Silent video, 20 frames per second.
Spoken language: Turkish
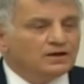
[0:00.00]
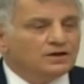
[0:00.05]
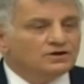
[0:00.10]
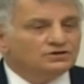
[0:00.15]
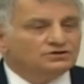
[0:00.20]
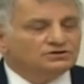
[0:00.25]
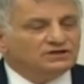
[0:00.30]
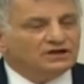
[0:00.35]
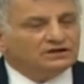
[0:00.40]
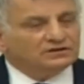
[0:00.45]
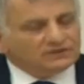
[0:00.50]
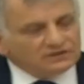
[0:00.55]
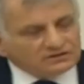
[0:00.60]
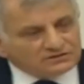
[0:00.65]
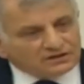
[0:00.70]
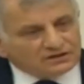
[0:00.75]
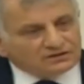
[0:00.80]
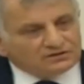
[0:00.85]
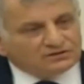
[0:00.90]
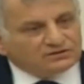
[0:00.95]
Şimdi
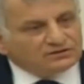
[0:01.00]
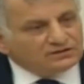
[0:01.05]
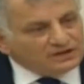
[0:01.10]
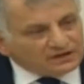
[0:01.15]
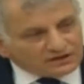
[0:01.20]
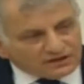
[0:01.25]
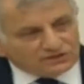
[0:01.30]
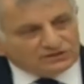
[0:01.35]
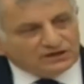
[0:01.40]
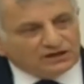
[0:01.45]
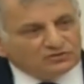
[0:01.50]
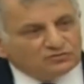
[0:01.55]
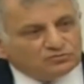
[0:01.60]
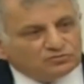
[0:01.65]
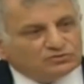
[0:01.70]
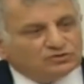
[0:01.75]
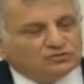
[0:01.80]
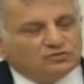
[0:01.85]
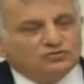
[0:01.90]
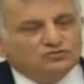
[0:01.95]
arkadaşlar yine geçen gün
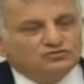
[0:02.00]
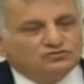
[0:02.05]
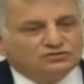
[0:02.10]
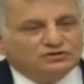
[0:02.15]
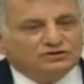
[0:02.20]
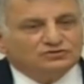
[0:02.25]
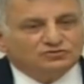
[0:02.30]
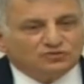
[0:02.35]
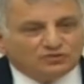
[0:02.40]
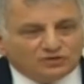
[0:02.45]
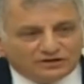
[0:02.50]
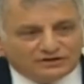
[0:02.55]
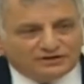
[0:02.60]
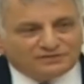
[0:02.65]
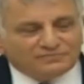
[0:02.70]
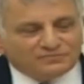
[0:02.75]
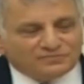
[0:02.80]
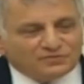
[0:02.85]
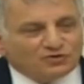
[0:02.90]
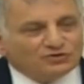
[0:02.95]
burada konuşurken
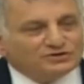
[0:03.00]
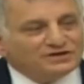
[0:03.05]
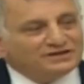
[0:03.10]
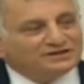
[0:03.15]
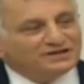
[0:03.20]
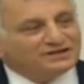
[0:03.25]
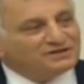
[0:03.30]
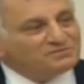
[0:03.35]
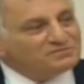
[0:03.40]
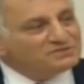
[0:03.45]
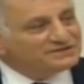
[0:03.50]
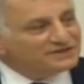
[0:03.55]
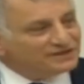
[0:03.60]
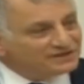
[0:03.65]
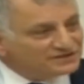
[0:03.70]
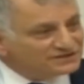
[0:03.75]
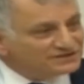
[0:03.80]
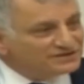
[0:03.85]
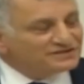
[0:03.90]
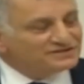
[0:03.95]
söyledim. Özellikle
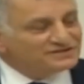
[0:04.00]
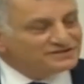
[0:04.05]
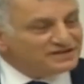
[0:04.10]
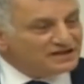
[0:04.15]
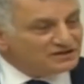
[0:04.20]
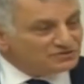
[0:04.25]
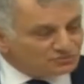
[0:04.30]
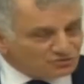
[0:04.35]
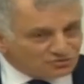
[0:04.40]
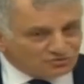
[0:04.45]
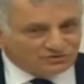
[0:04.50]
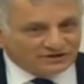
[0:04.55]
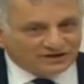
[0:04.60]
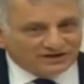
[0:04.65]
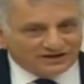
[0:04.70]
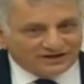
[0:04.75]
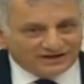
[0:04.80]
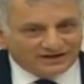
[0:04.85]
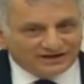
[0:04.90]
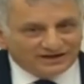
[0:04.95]
2008 krizinden
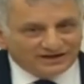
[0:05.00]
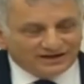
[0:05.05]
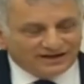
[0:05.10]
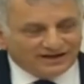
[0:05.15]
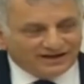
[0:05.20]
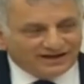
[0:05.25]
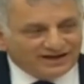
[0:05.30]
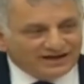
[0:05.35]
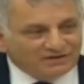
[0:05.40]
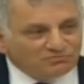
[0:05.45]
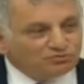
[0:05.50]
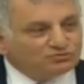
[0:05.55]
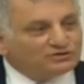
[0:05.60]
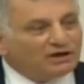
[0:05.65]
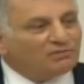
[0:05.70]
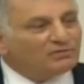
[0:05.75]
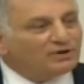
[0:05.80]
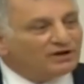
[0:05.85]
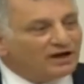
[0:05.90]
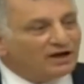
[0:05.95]
sonra bu
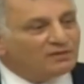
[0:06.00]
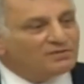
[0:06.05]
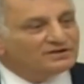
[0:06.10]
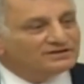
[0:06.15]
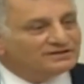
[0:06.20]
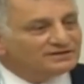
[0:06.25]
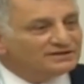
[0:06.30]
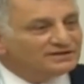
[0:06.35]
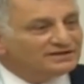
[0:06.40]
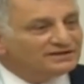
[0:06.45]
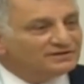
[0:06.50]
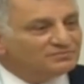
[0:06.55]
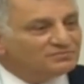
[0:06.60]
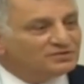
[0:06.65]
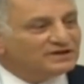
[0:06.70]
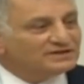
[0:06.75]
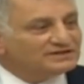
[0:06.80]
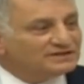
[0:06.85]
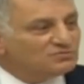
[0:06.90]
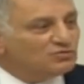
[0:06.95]
tam rekabetçi
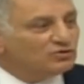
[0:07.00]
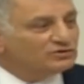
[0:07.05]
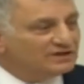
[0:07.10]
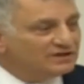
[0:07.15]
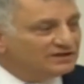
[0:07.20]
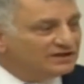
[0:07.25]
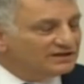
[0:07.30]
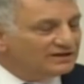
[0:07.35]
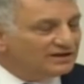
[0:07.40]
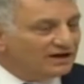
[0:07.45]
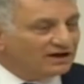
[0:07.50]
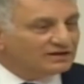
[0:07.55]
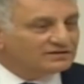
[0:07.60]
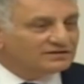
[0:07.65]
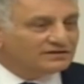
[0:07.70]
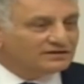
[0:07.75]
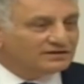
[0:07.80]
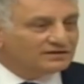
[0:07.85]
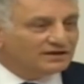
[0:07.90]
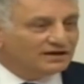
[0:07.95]
piyasa modeli
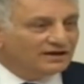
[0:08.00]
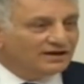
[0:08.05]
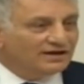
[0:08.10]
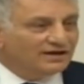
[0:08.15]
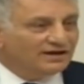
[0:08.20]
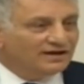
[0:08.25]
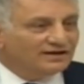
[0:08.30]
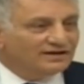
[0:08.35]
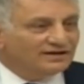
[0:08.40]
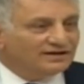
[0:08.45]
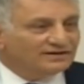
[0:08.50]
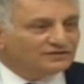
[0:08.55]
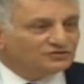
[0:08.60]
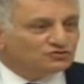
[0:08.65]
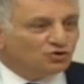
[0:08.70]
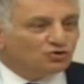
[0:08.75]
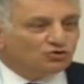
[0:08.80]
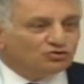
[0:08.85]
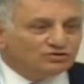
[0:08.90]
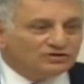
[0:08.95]
artık e,
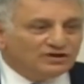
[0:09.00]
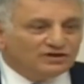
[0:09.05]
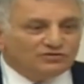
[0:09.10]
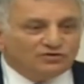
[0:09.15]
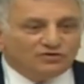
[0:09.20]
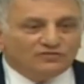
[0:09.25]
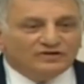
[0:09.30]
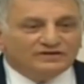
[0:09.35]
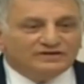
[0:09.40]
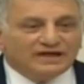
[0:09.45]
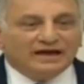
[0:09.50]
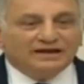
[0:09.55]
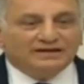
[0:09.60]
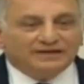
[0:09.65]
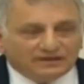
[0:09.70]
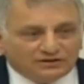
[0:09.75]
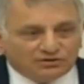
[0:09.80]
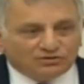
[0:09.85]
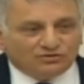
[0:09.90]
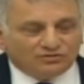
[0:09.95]
sorgulanıyor ve terk
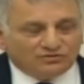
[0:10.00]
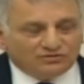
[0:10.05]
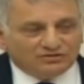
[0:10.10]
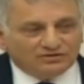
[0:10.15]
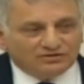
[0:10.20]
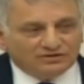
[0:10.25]
ediliyor.